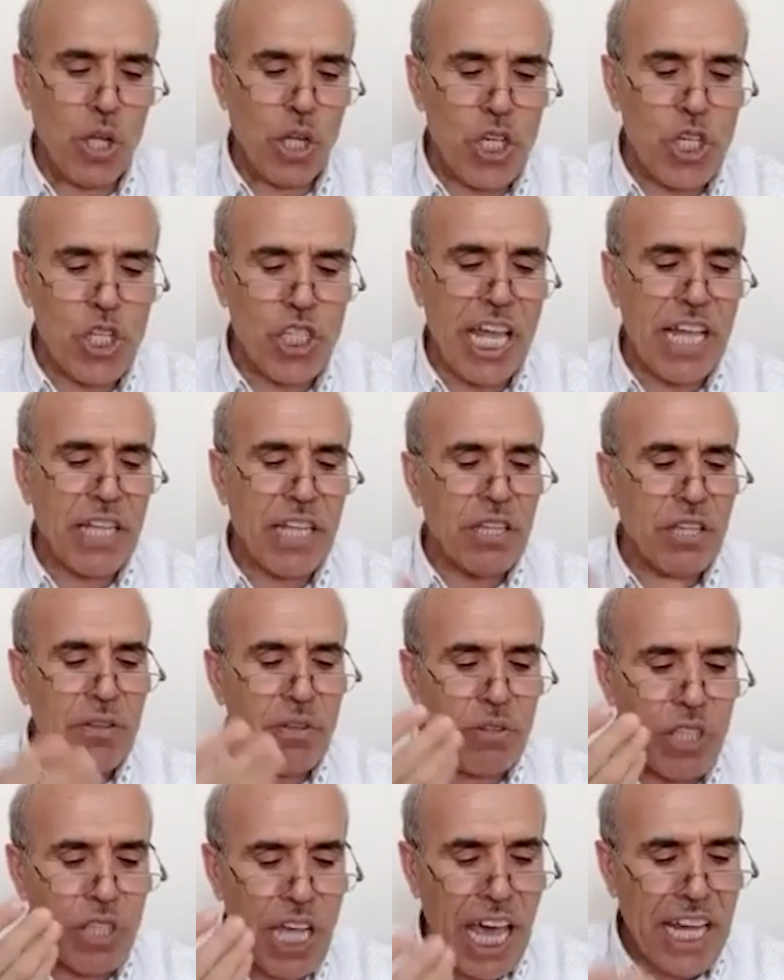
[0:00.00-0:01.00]
İşte
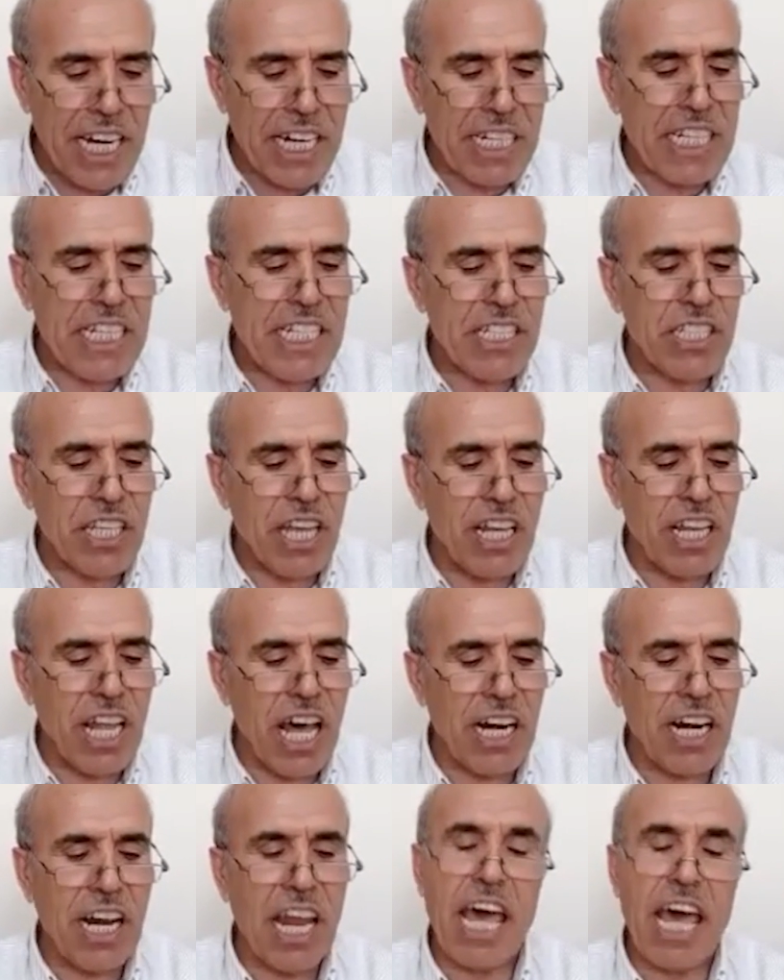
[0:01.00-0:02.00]
diğer
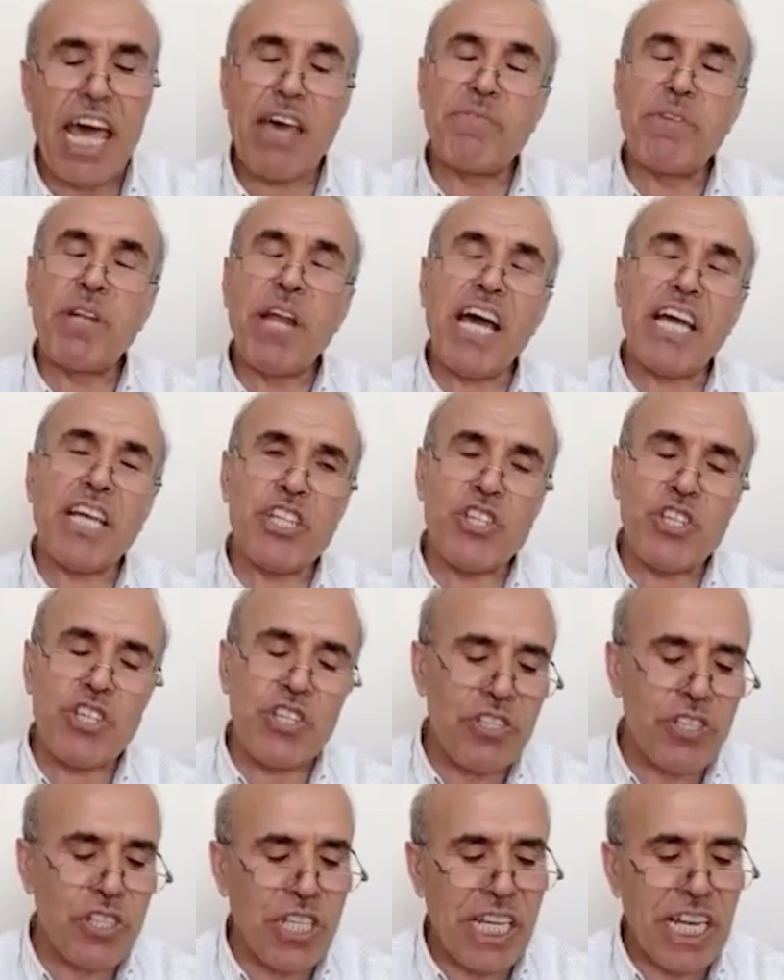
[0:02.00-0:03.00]
insanlarla, ebnai
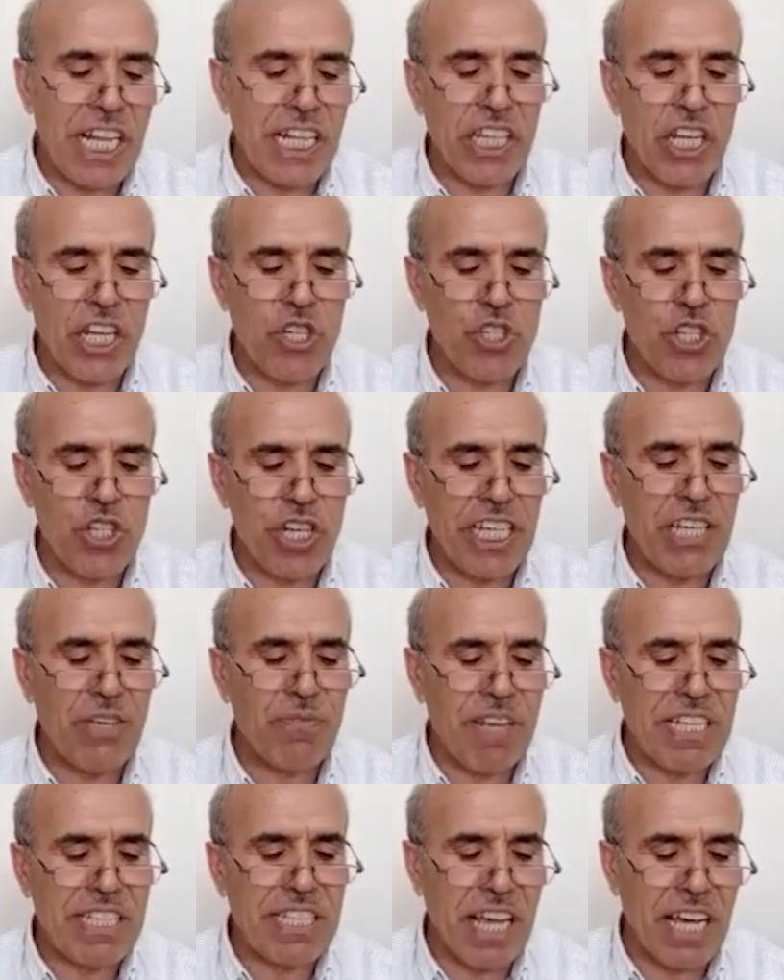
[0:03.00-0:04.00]
cinsiyle teşriki
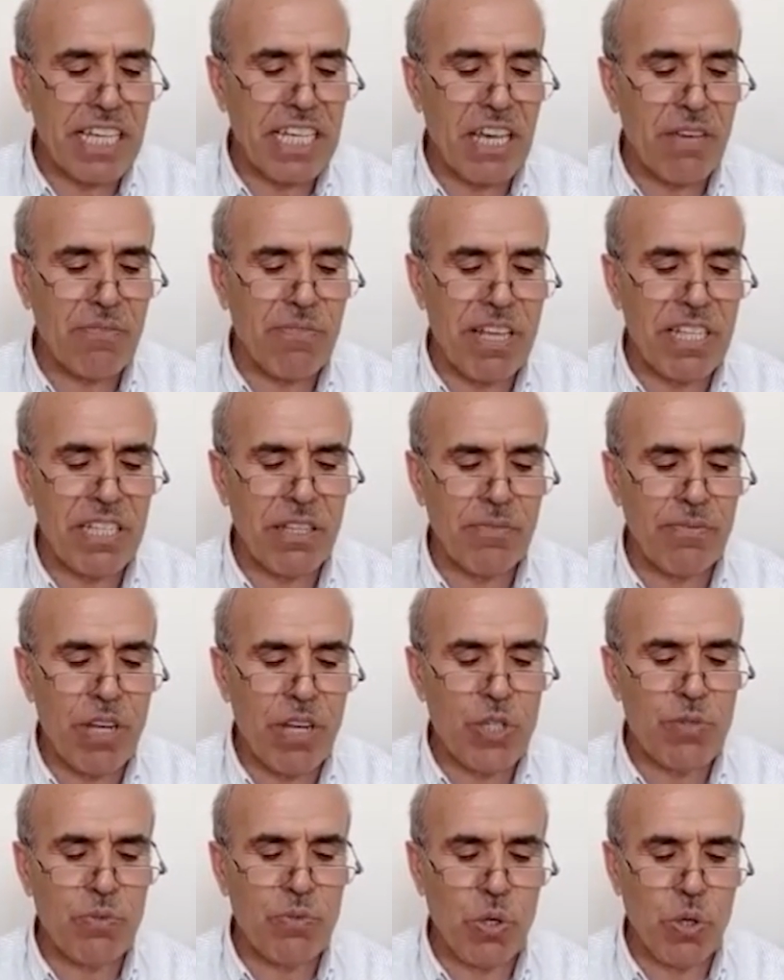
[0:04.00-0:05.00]
mesaiye
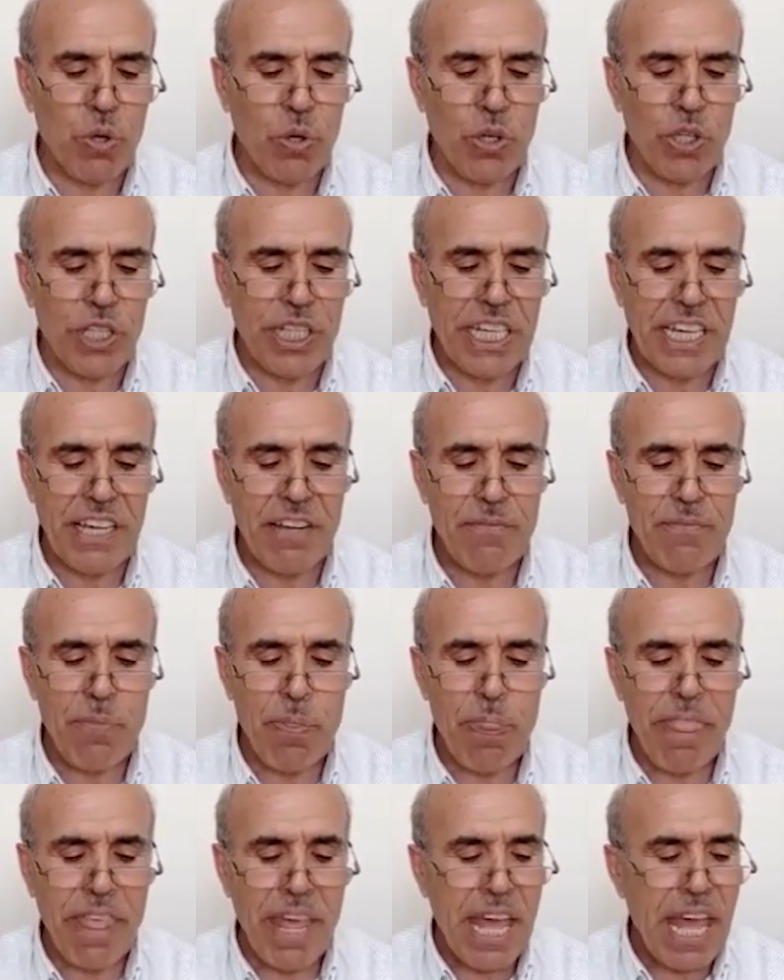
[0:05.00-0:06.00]
mecbur olur ki
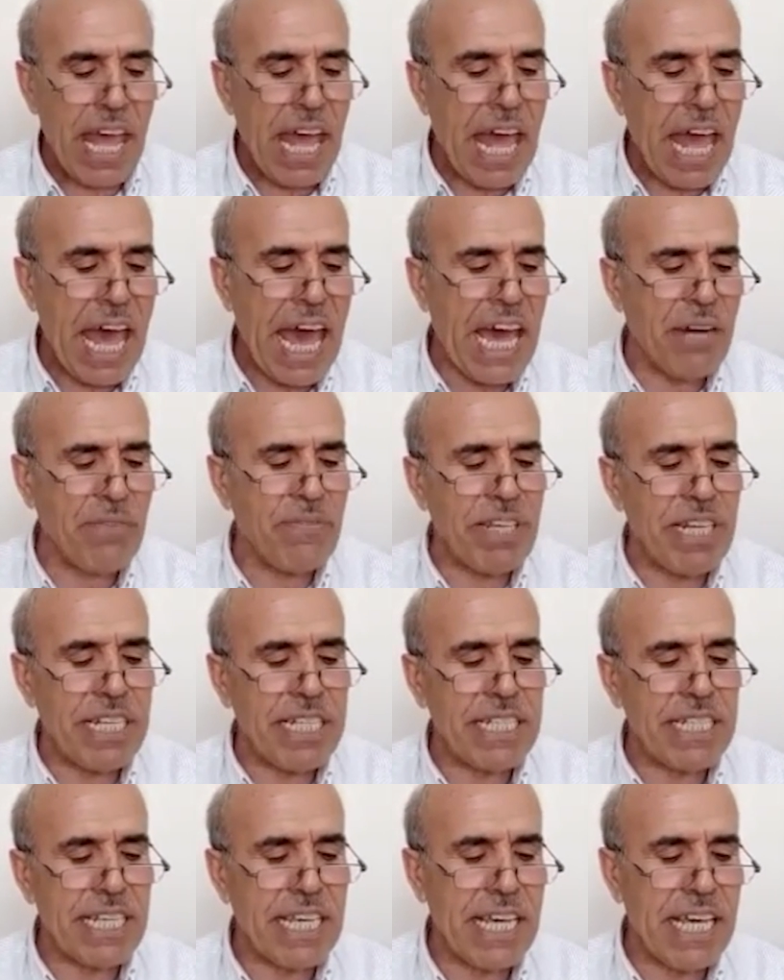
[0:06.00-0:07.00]
her
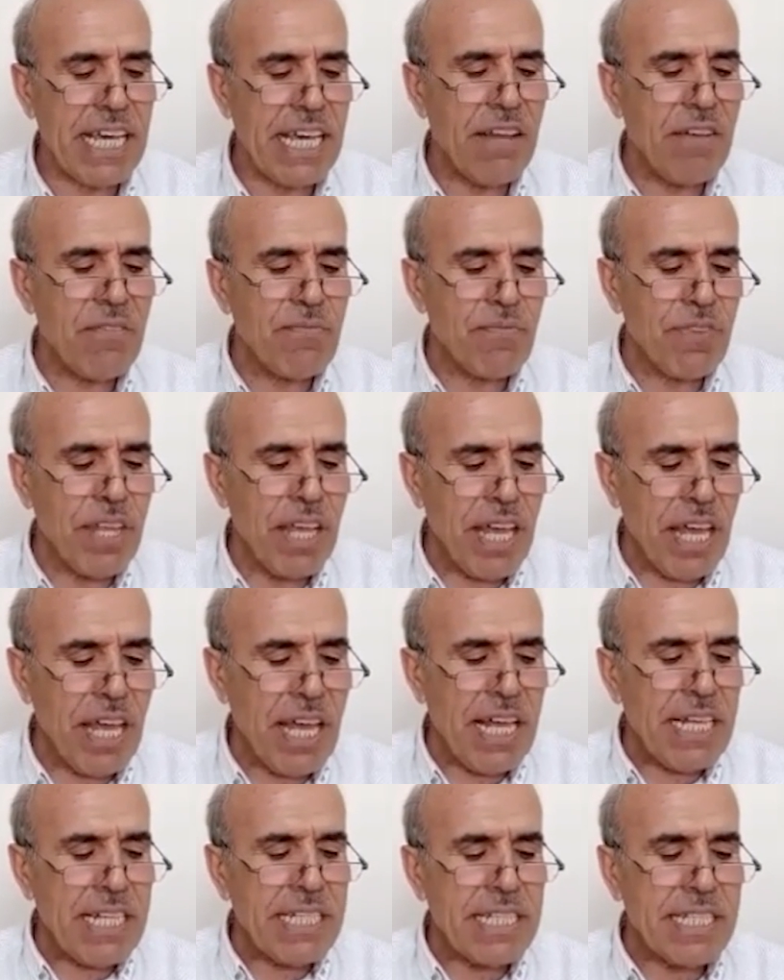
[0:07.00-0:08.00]
birisi
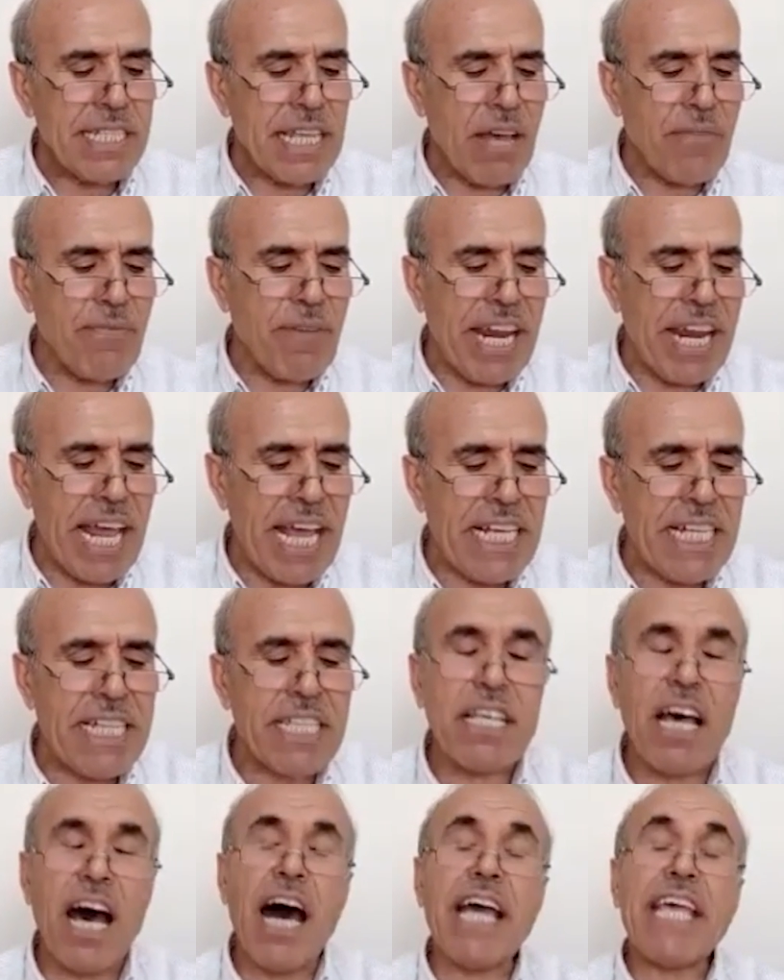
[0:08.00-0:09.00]
semere-i
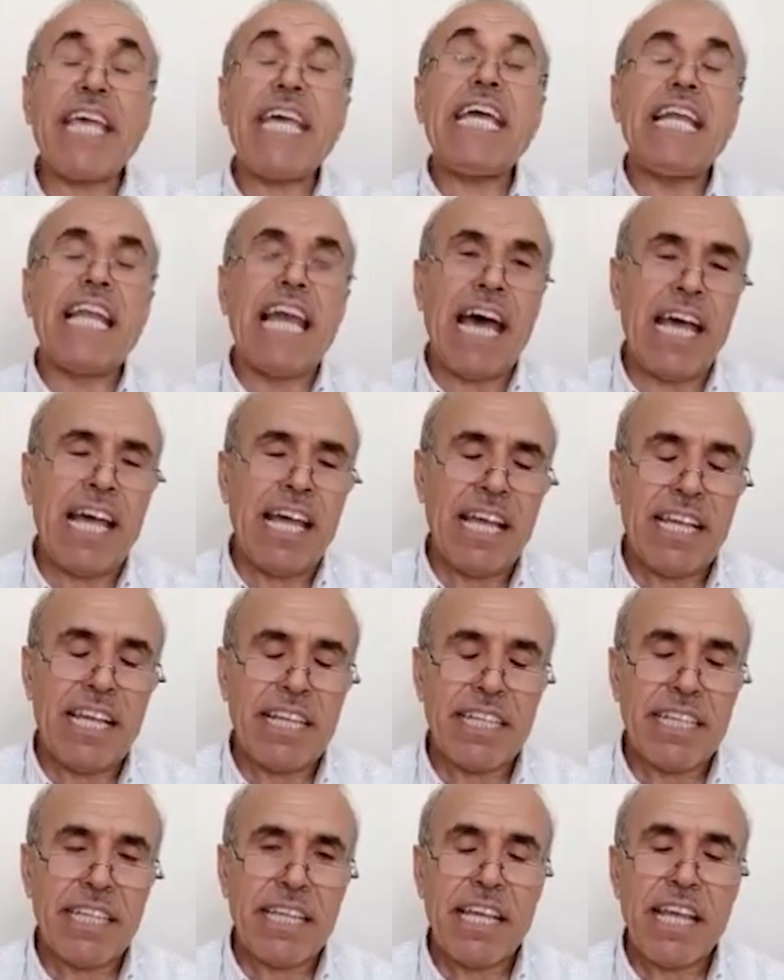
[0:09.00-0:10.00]
ile
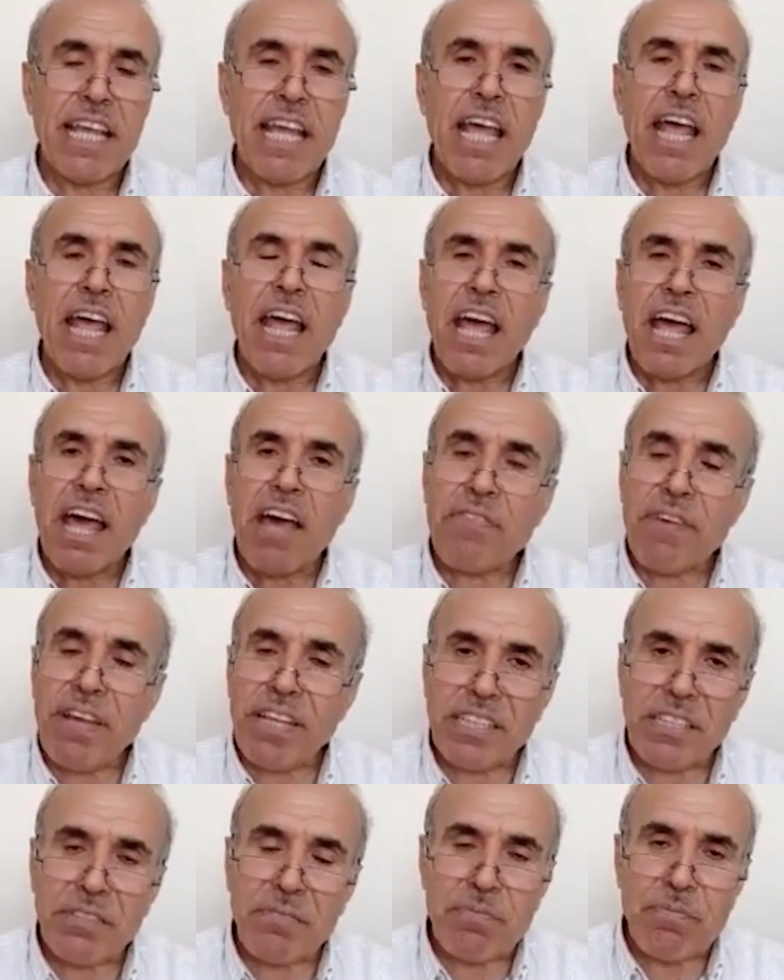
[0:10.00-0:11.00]

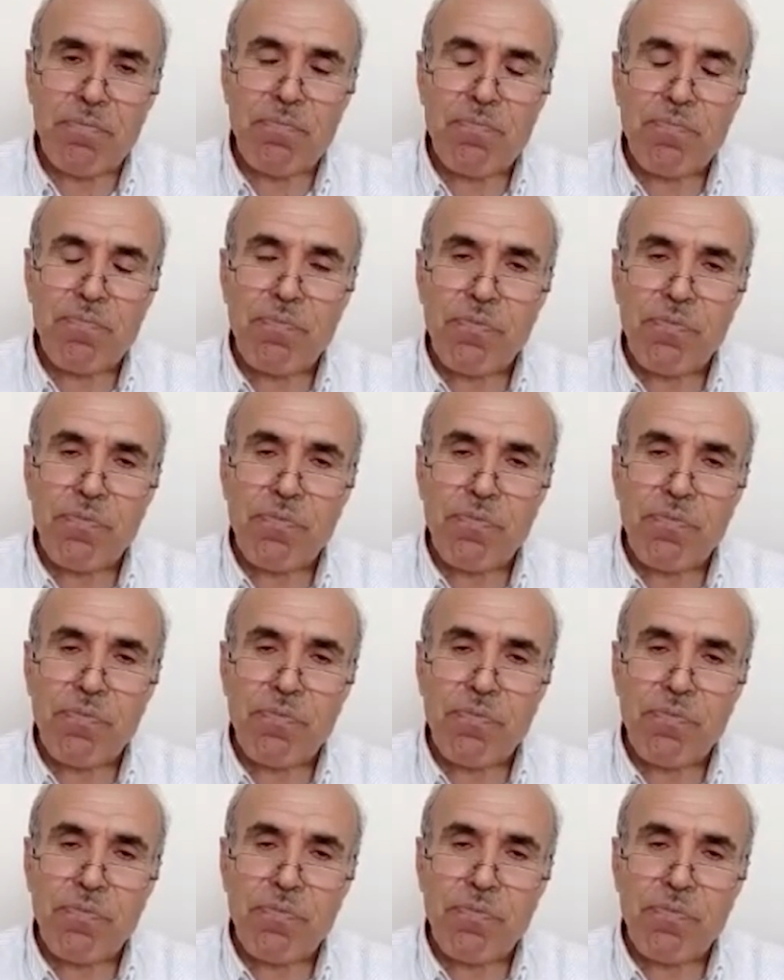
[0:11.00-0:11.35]
efendim